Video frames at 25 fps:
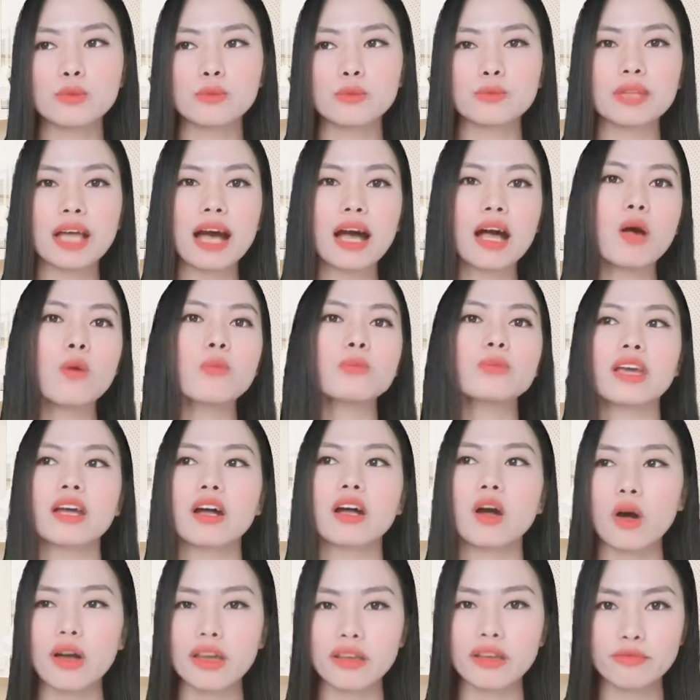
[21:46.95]
chúng ta không
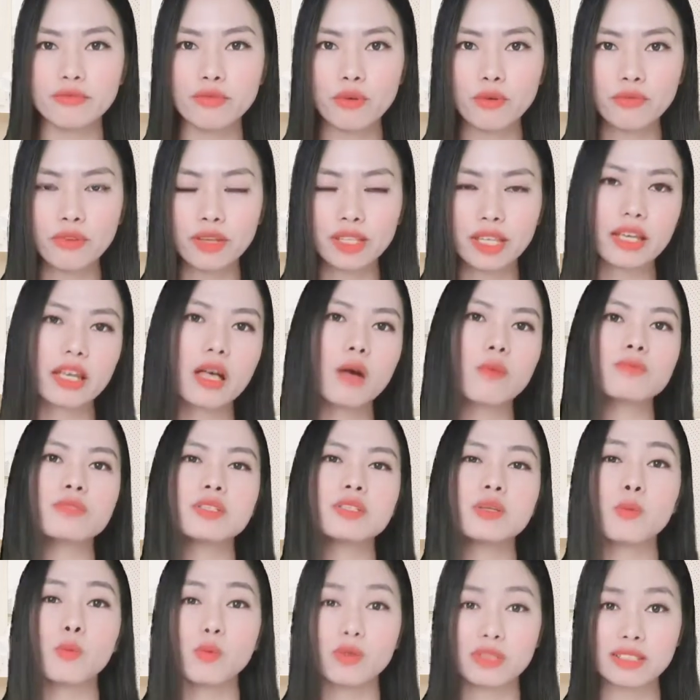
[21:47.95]
thể có hạnh phúc và thành
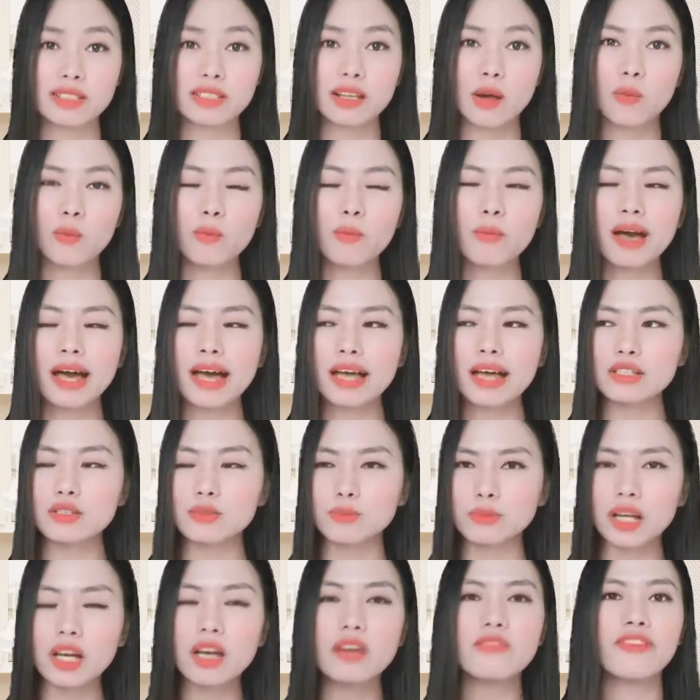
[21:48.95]
công trong cuộc sống mà
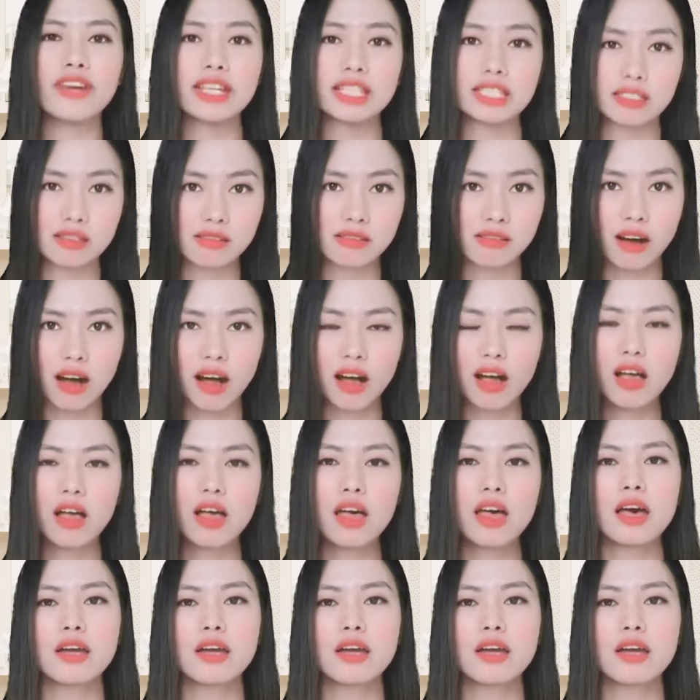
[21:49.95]
chúng ta cần phải sửa